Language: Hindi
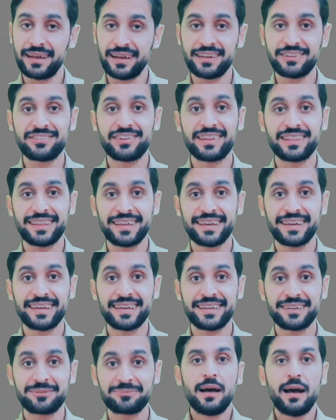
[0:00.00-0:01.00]
कहा जाता
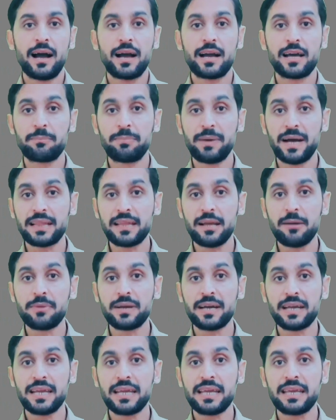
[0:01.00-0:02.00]
है अगर बात हम
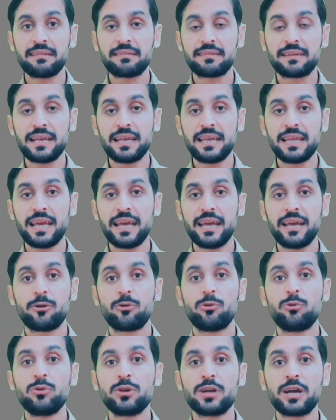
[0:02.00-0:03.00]
करें कि इसके लिए
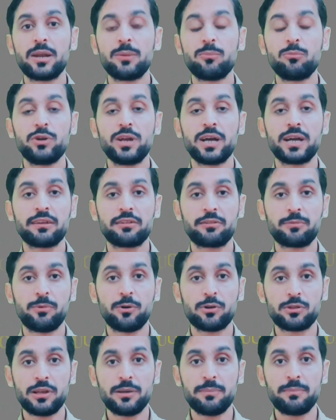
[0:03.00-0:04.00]
खून का नमूना किस
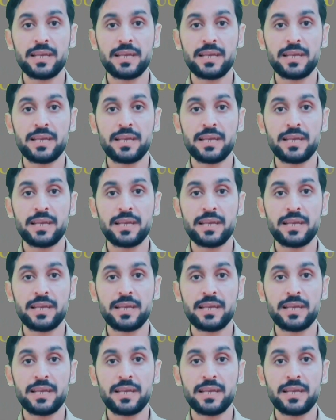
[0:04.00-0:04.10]
बोतल